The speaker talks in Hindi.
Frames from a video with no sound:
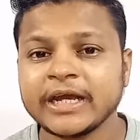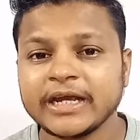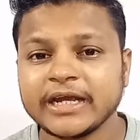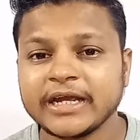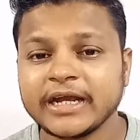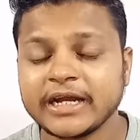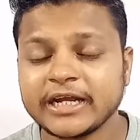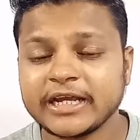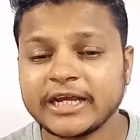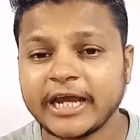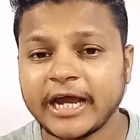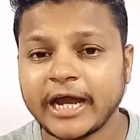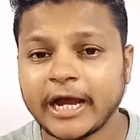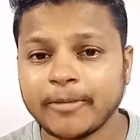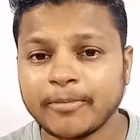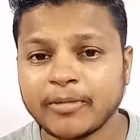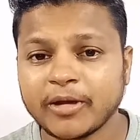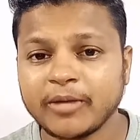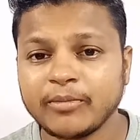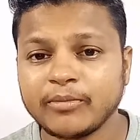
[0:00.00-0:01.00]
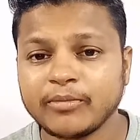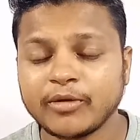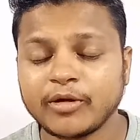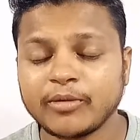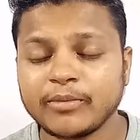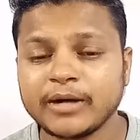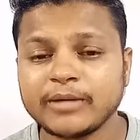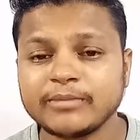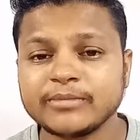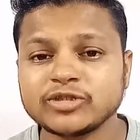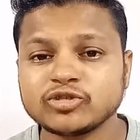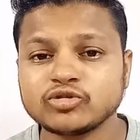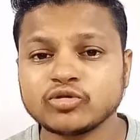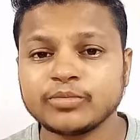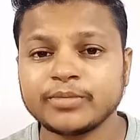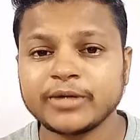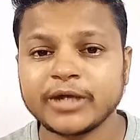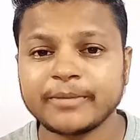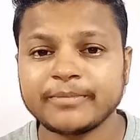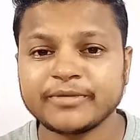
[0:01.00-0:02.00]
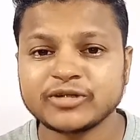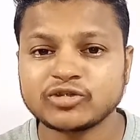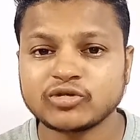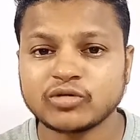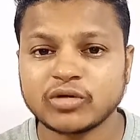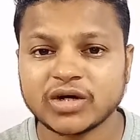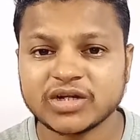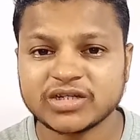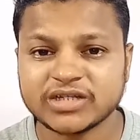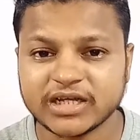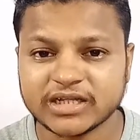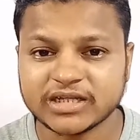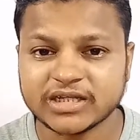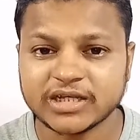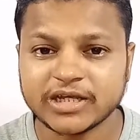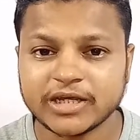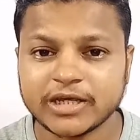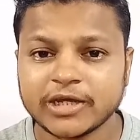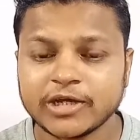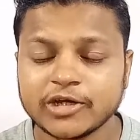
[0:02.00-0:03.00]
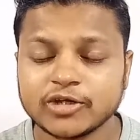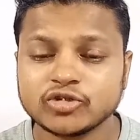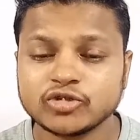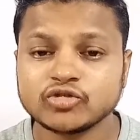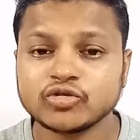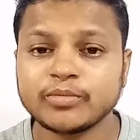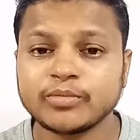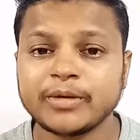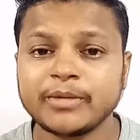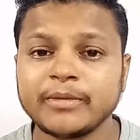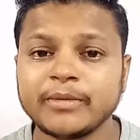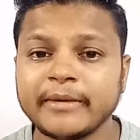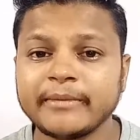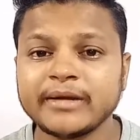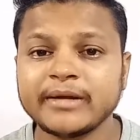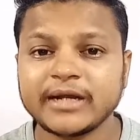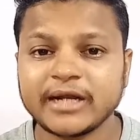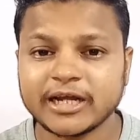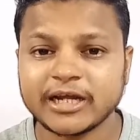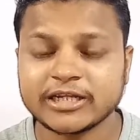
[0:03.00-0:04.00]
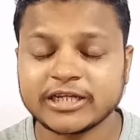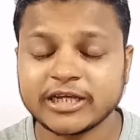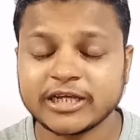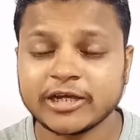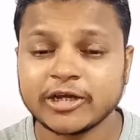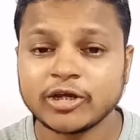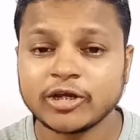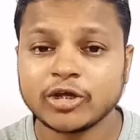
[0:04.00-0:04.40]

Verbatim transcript: यानी कि आपके मोबाइल में जो भी यहाँ पे स्टोरेज आती है जो भी मेमोरी आती है